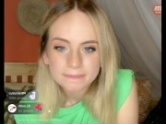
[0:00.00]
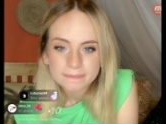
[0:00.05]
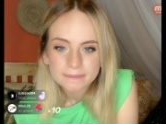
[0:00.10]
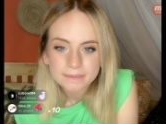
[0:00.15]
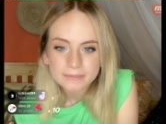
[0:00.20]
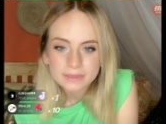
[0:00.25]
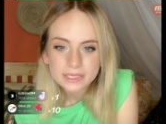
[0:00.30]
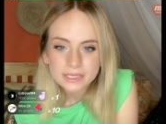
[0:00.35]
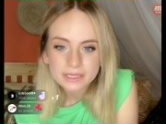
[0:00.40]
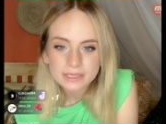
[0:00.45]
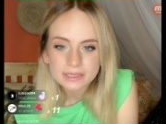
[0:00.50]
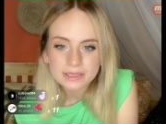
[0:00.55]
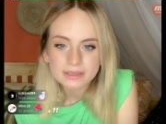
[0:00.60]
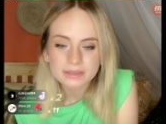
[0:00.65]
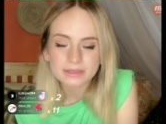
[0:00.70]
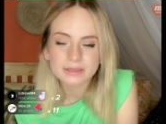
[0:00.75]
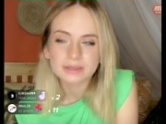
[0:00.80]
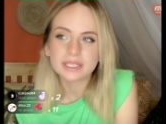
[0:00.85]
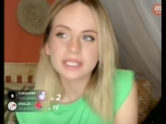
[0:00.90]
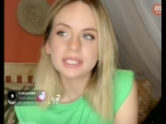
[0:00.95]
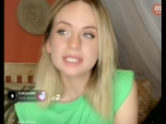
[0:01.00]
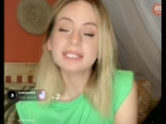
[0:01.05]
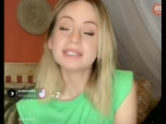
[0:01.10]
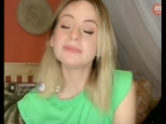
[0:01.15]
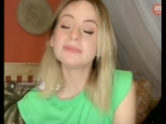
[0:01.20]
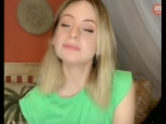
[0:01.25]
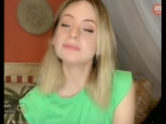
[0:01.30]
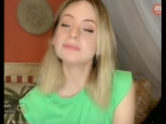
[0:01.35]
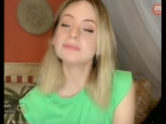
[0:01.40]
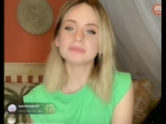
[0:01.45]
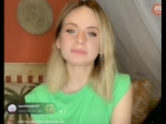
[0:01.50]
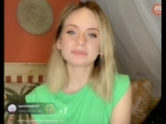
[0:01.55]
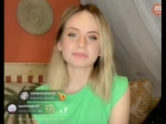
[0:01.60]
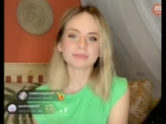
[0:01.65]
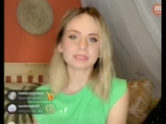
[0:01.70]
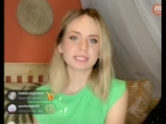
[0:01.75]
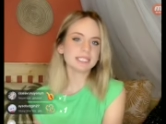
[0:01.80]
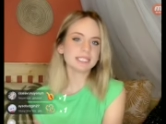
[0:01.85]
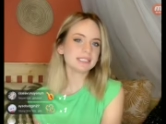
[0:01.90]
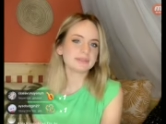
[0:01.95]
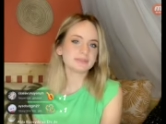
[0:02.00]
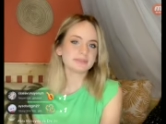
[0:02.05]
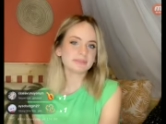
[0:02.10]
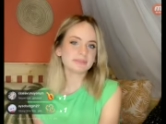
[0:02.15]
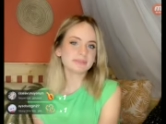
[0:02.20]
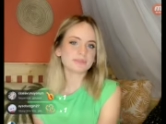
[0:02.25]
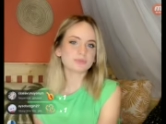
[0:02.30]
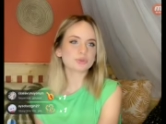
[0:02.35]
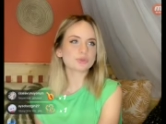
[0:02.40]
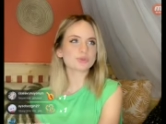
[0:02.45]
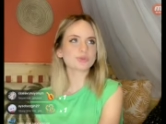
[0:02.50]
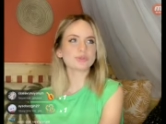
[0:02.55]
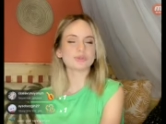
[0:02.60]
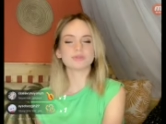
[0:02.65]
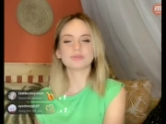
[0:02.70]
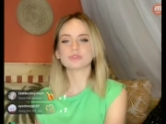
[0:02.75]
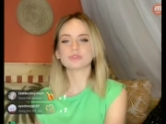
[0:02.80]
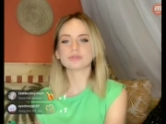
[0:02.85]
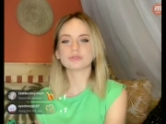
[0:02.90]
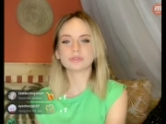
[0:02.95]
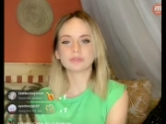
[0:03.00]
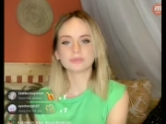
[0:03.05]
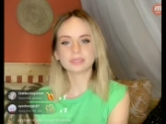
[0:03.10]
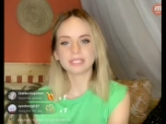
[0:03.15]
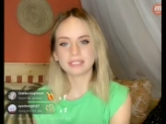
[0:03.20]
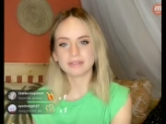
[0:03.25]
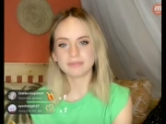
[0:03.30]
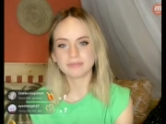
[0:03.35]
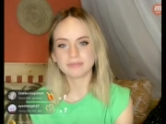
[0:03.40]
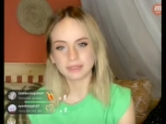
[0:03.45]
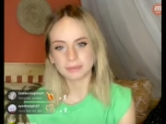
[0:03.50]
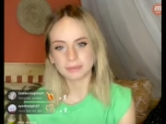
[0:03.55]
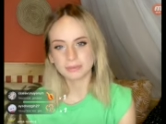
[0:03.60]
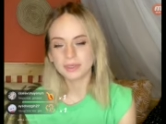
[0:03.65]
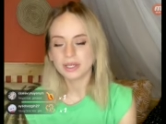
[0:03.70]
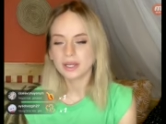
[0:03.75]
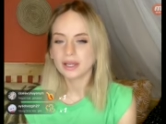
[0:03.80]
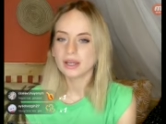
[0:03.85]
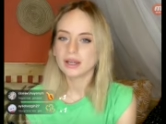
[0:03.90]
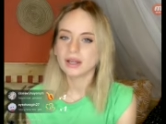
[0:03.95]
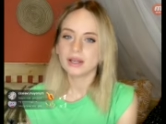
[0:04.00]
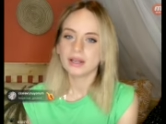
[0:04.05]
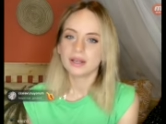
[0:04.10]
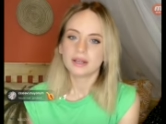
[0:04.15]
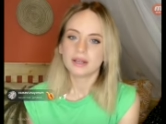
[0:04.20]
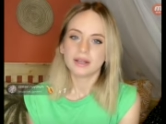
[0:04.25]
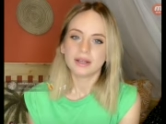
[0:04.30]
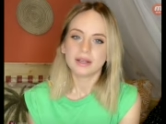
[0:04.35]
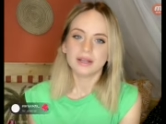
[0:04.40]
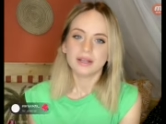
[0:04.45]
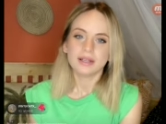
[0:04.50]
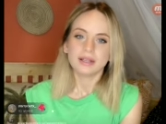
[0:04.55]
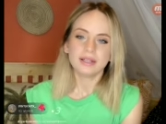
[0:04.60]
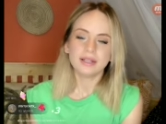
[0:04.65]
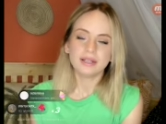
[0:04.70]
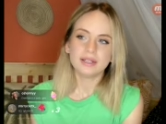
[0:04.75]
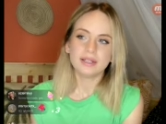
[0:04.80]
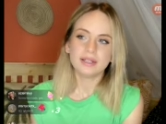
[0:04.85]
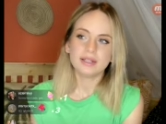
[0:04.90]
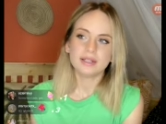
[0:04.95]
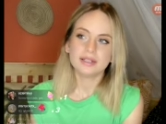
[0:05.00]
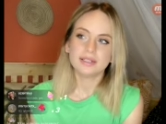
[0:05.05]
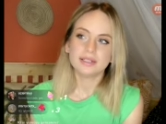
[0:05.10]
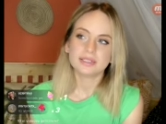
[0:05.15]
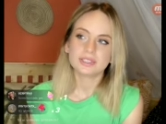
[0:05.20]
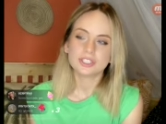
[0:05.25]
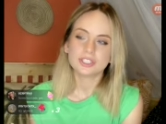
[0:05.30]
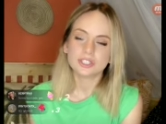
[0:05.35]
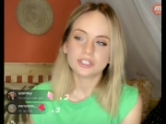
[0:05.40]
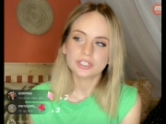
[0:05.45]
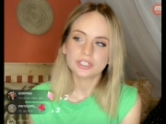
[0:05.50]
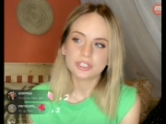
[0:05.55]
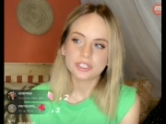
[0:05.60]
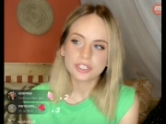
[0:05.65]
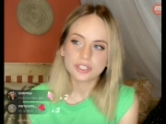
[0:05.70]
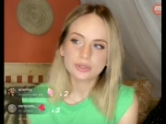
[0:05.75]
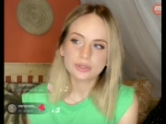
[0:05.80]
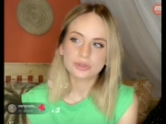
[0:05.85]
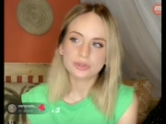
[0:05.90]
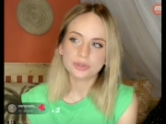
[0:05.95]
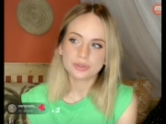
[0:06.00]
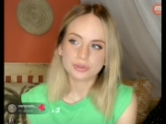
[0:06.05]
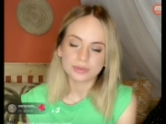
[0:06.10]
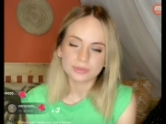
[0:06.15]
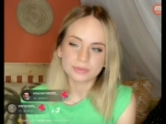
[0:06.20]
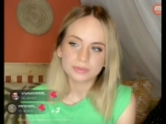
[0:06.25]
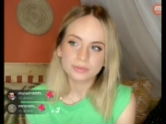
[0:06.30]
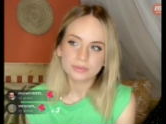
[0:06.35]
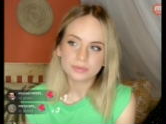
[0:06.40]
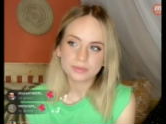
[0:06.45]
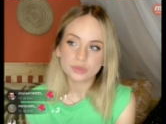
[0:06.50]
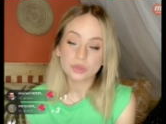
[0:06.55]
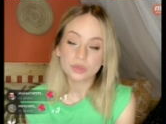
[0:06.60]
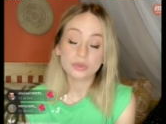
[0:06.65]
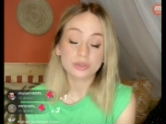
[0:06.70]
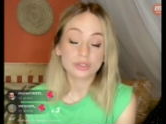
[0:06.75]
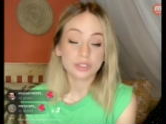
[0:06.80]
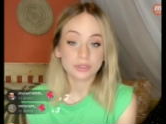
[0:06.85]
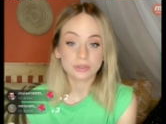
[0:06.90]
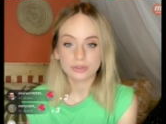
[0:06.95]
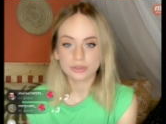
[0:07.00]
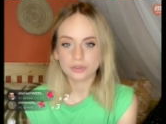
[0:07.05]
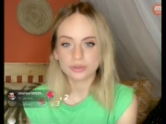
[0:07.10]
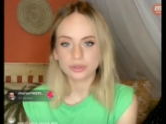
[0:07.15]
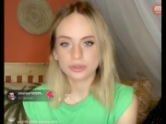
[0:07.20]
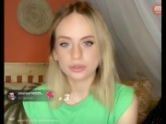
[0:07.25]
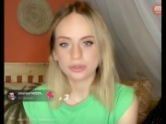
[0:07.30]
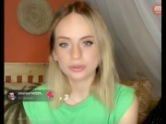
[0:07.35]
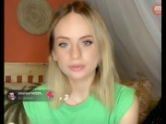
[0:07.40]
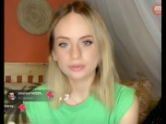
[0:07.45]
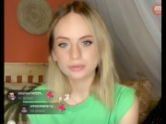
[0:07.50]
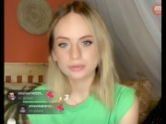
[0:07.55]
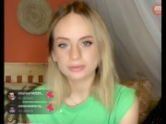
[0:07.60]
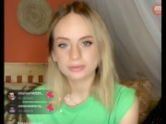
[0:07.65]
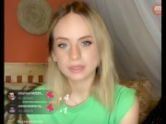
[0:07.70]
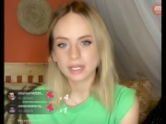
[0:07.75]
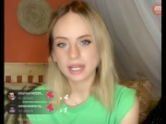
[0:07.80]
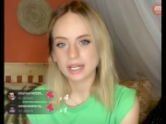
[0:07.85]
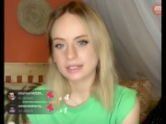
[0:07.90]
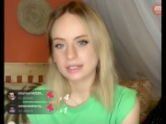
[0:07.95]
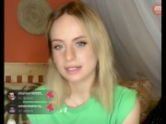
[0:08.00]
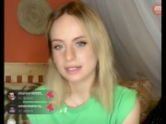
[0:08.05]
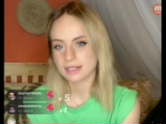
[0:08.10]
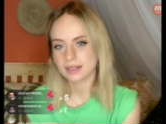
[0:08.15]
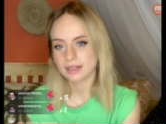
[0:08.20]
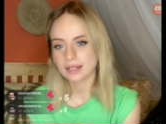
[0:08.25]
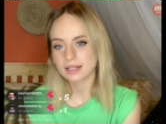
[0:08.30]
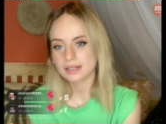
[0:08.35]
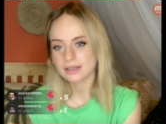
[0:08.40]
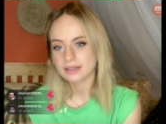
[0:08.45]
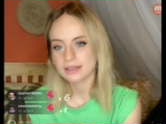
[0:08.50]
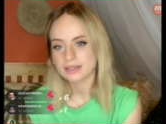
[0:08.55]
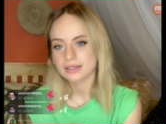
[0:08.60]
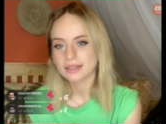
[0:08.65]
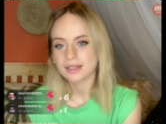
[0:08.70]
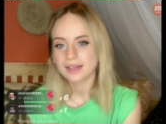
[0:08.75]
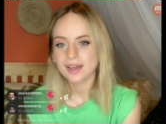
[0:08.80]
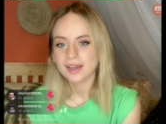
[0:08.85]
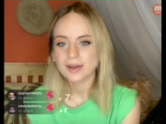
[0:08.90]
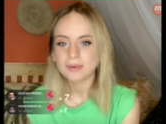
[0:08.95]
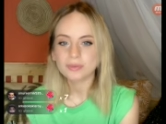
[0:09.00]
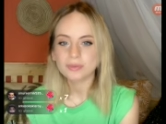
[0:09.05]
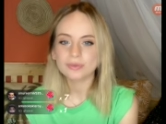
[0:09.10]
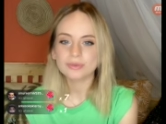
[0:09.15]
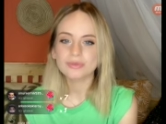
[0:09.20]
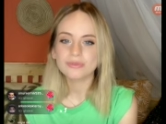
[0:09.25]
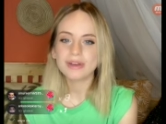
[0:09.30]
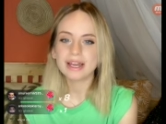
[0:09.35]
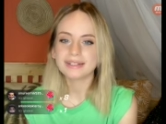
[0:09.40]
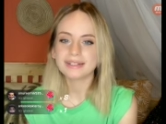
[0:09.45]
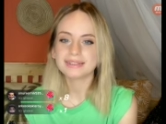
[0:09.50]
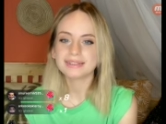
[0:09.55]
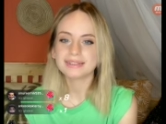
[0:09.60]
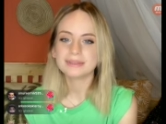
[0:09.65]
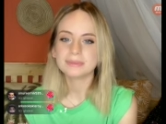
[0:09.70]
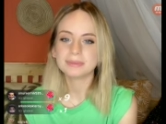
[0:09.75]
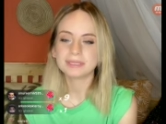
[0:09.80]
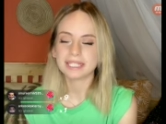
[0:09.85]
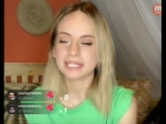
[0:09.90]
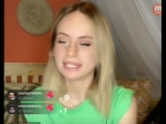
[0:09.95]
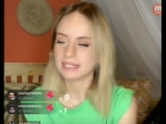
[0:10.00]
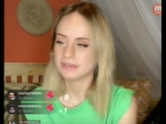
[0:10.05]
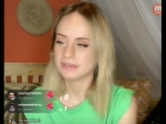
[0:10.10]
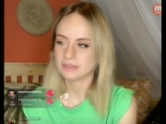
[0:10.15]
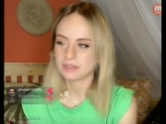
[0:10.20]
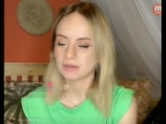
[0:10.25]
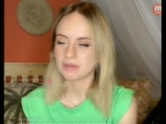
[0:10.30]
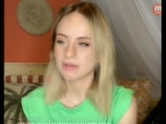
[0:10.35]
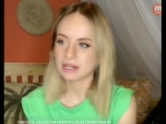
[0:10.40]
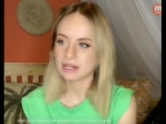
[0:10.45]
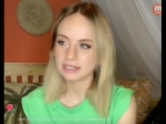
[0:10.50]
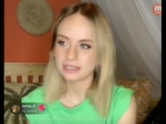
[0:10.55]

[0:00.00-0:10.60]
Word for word: Nasılsın? İyiyim. İyiyim. Mutluyum, huzurluyum, keyifliyim. Ee, çalışıyorum. Çok çalışıyorum gerçekten. Bunun verdiği bir keyif de var